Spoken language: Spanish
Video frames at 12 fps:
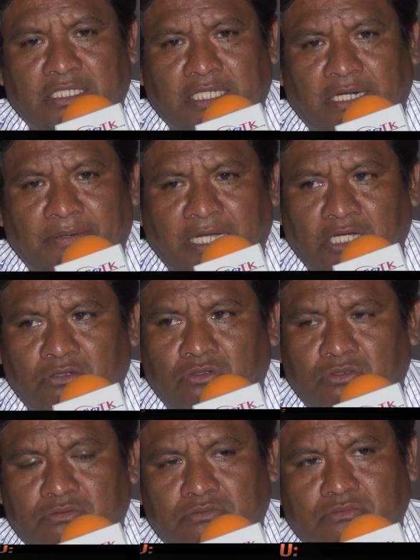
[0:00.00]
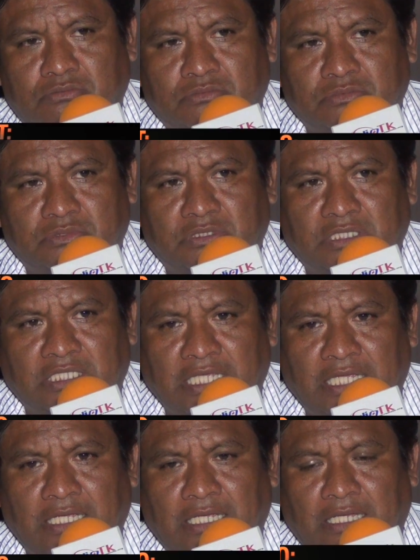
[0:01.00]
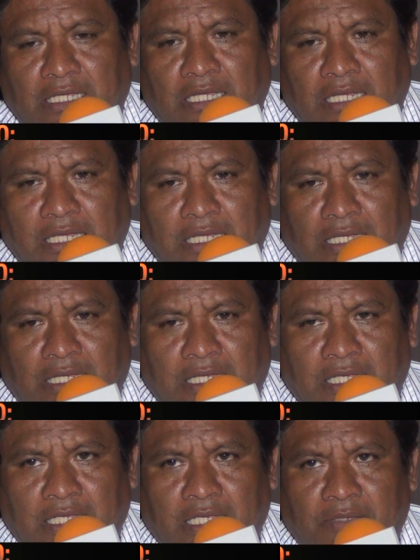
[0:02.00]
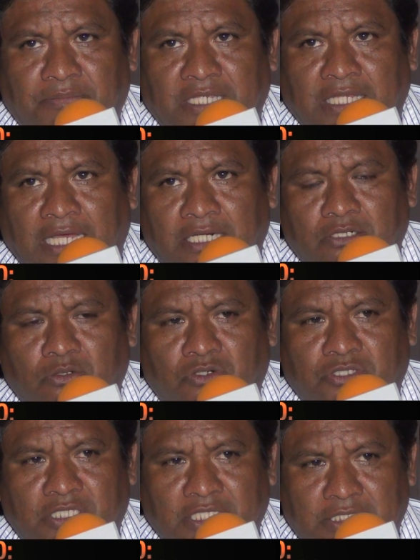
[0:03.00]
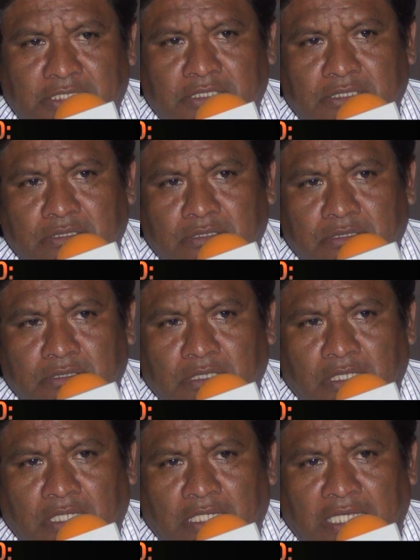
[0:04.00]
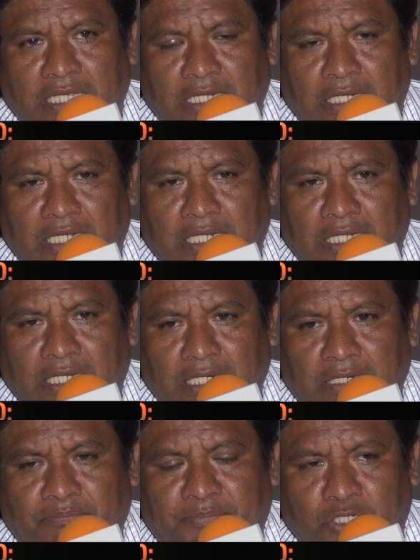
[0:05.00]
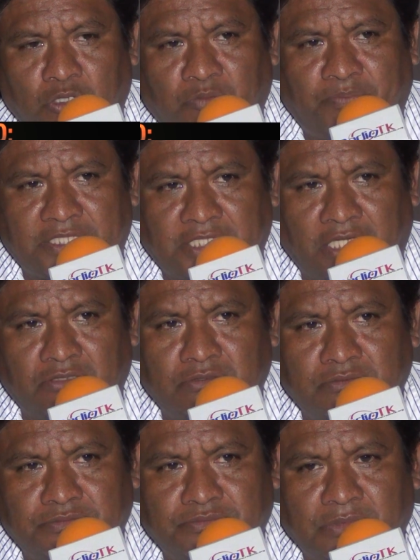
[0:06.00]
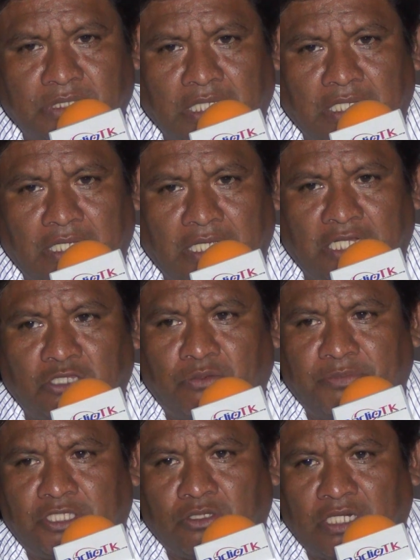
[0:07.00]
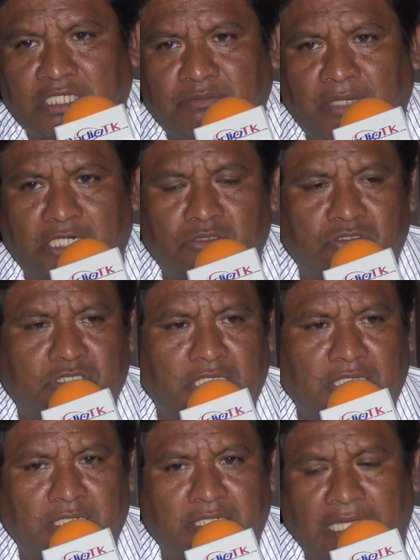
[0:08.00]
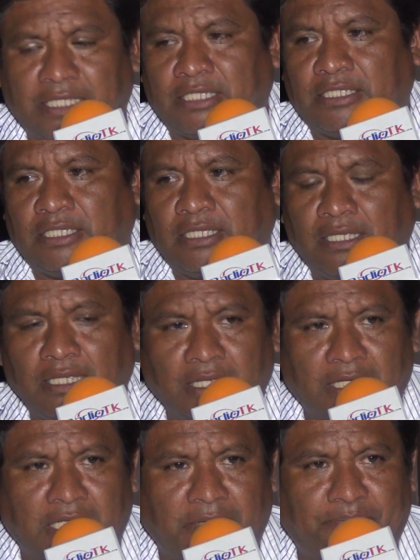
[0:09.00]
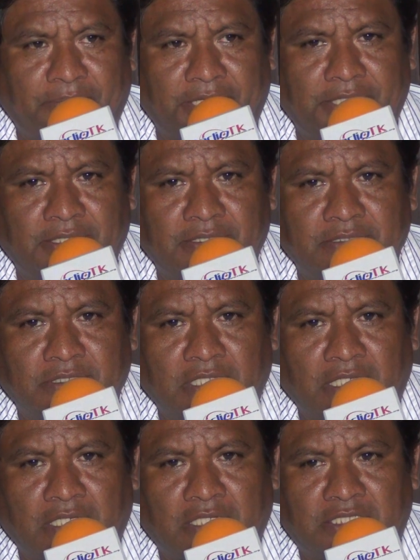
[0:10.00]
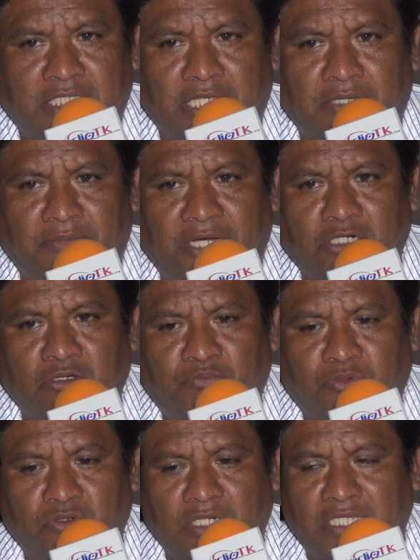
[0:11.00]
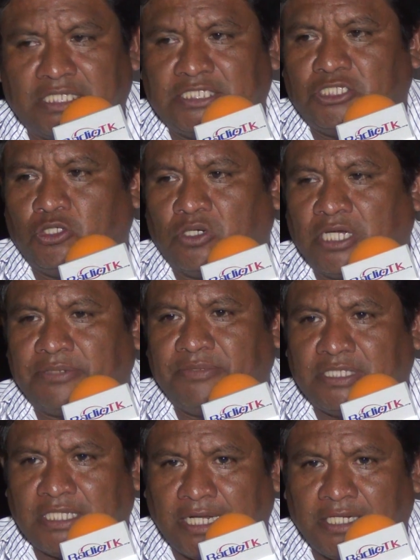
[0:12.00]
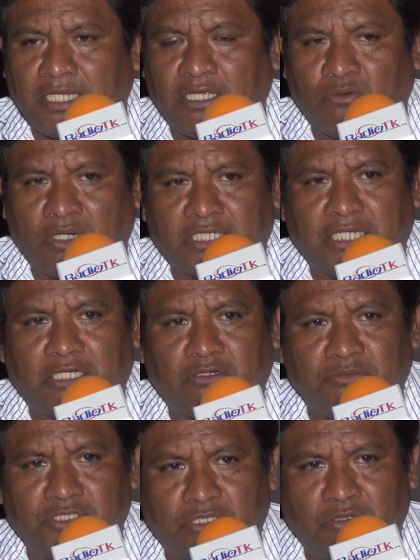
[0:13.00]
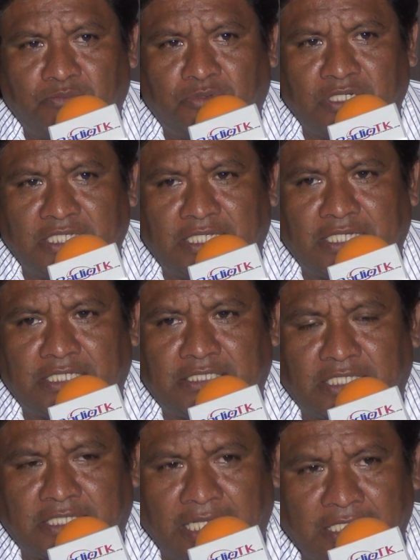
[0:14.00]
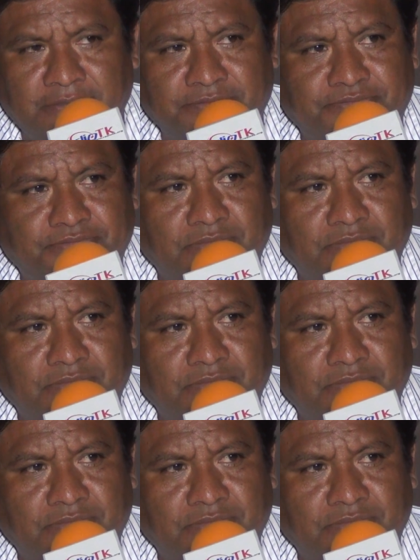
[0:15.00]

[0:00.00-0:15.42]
el trabajo de eh, Vidal Ortiz en el periodo pasado. Él no metió las manos en nada de campaña. Sin embargo, por una decisión arbitraria igual de la Comisión Política Estatal,